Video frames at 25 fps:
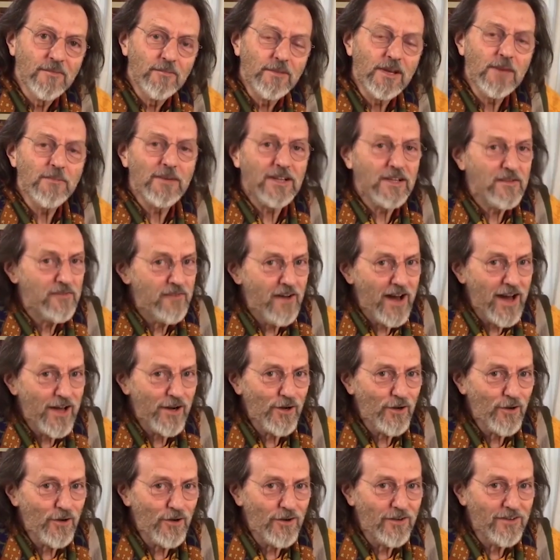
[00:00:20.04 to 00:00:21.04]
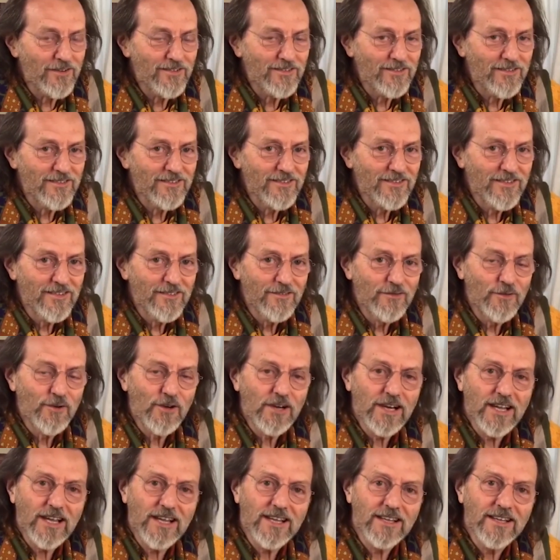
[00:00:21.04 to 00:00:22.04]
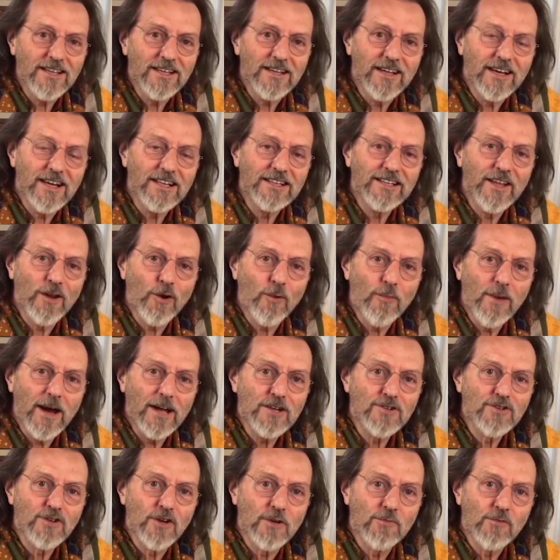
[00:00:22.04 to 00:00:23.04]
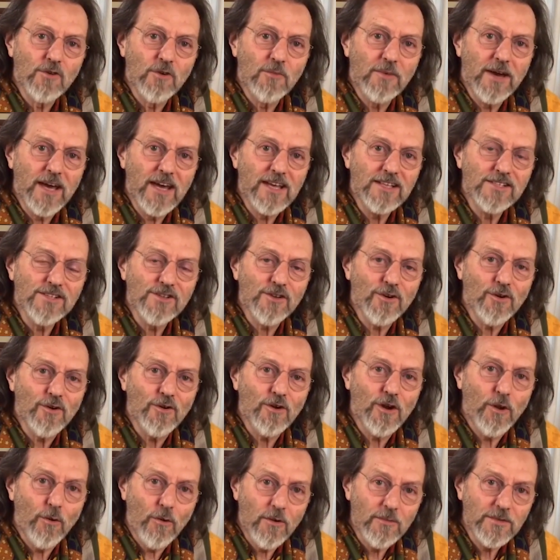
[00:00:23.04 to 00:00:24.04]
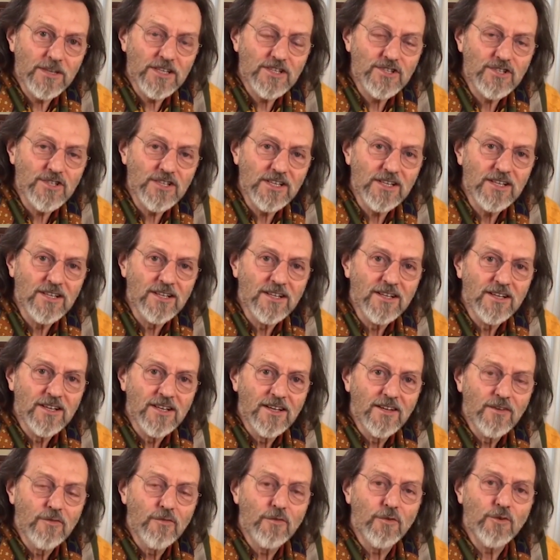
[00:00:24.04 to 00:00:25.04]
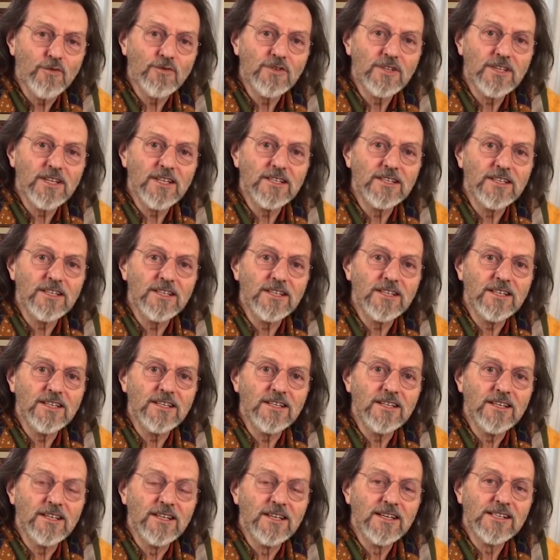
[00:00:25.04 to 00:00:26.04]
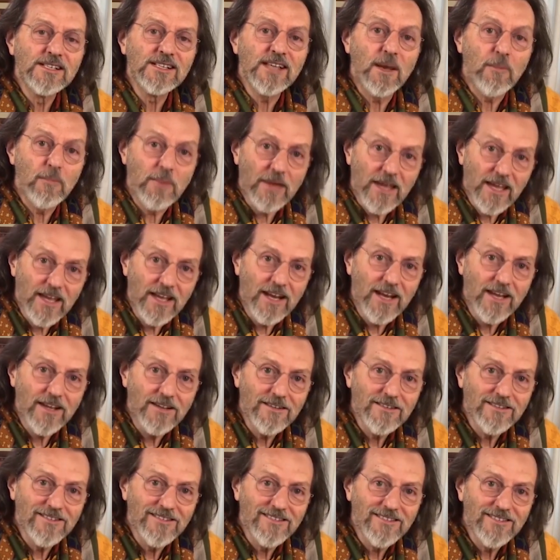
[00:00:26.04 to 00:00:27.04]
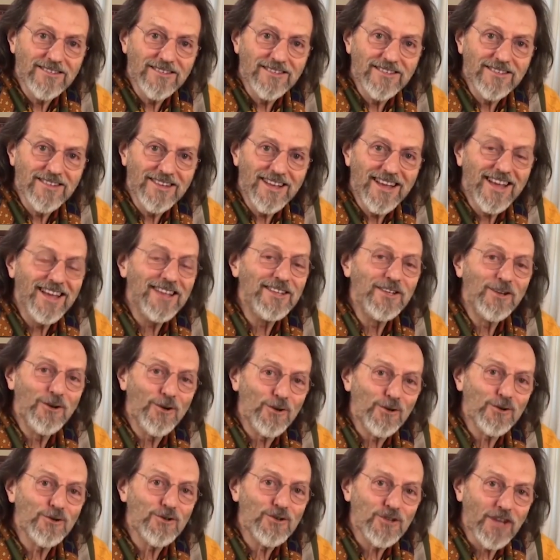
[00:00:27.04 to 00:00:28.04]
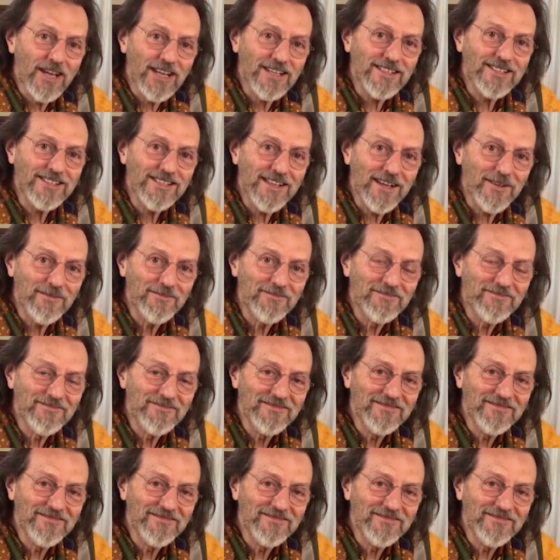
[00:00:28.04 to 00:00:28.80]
Prima di farlo vorrei rendere omaggio al mio maestro Leo Amici, fonte di sapere e di conoscenza.